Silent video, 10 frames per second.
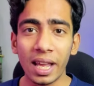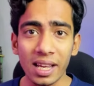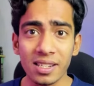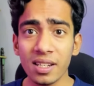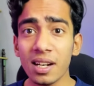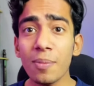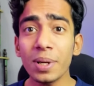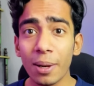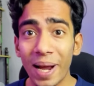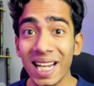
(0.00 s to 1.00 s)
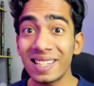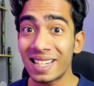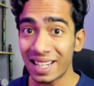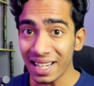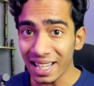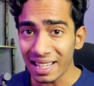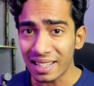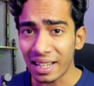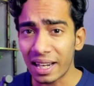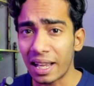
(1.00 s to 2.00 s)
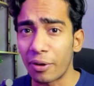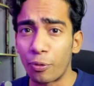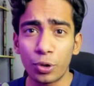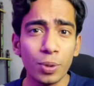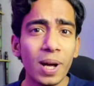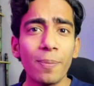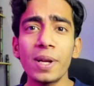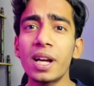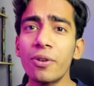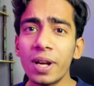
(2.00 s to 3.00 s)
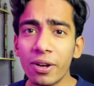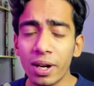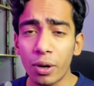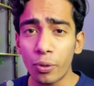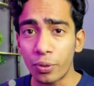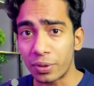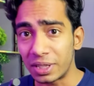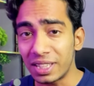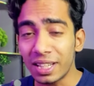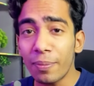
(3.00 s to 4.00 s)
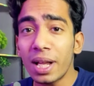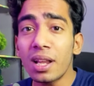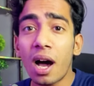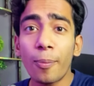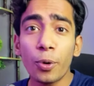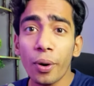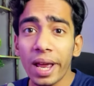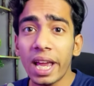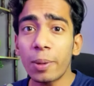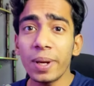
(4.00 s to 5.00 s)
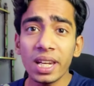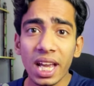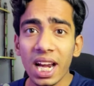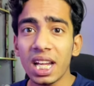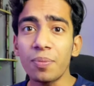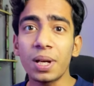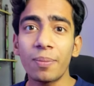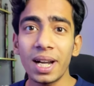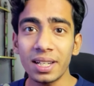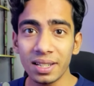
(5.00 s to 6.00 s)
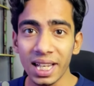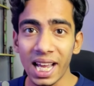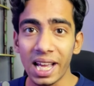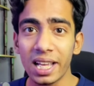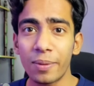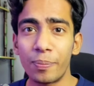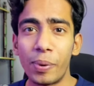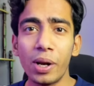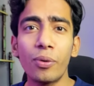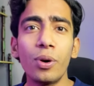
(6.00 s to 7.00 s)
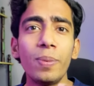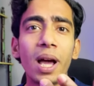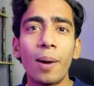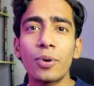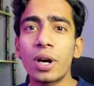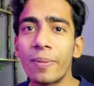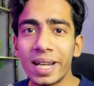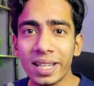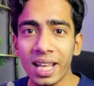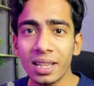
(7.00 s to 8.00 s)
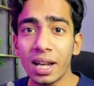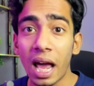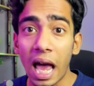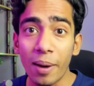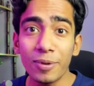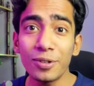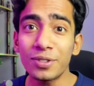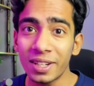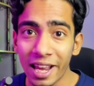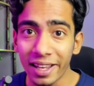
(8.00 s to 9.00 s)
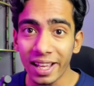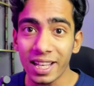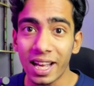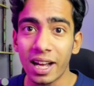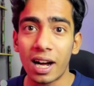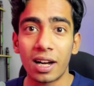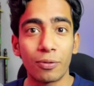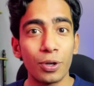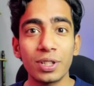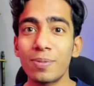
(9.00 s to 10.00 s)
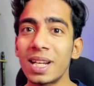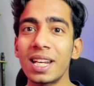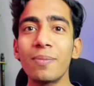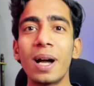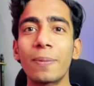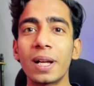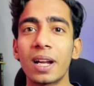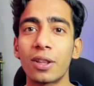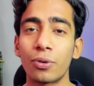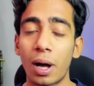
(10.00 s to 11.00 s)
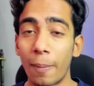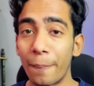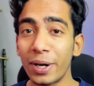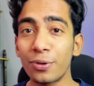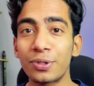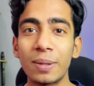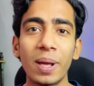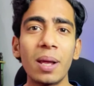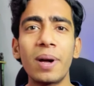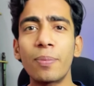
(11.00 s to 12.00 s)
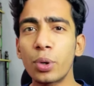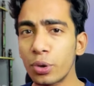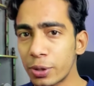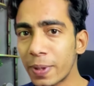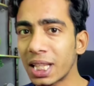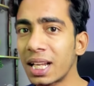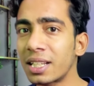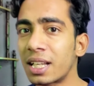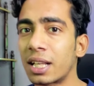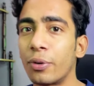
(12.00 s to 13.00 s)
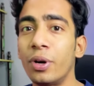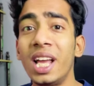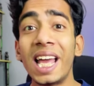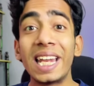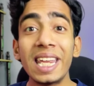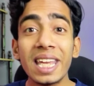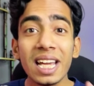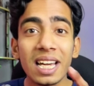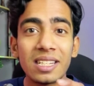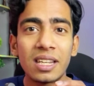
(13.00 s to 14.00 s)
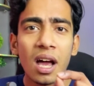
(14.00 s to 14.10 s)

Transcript: इंस्टाग्राम कमेंट सेटिंग कैसे करें वो तो मैं आपकी करवाने वाला हूँ जिसके बाद आपको एक भी नेगेटिव कमेंट नहीं आएगी बिल्कुल भी आपको कमेंट के अंदर एब्यूज़ नहीं किया जाएगा वो सब सेटिंग मैं आपके करा दूंगा बट उससे पहले मैं आपको कुछ बताना चाहता हूँ देखिए गाइज